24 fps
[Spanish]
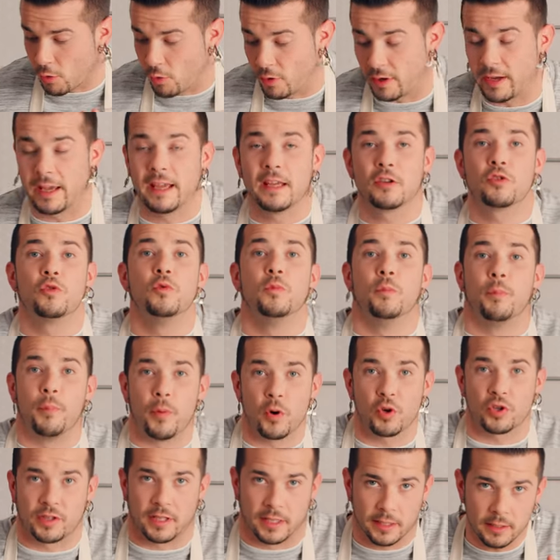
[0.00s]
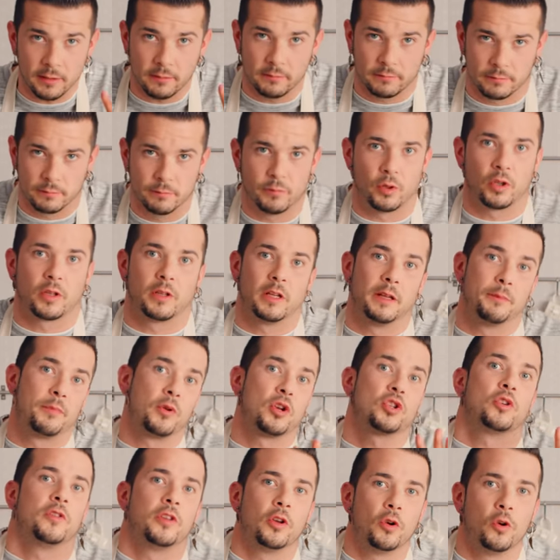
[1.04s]
aunque es un postre, porque
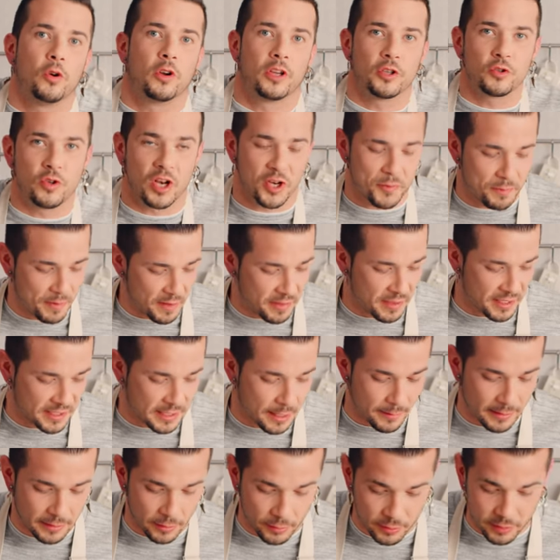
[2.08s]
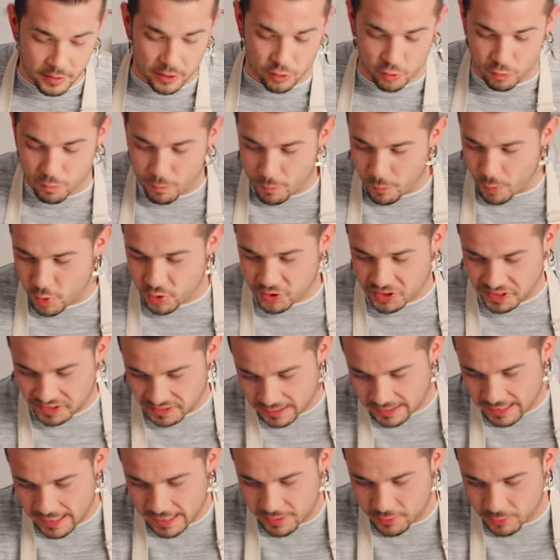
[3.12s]
por eso digo que es una especie de saballón, es un postre
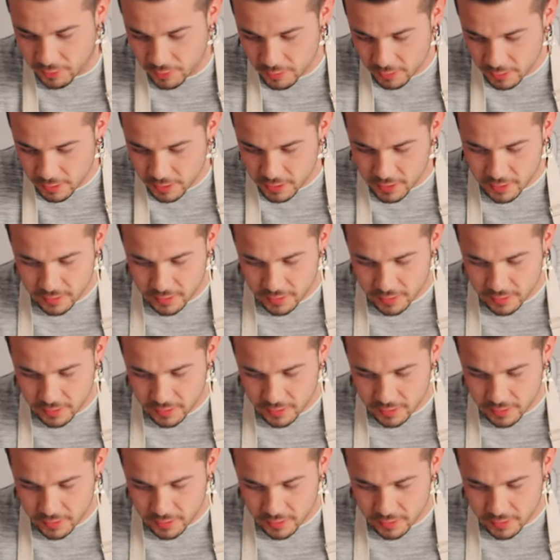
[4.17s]
italiano,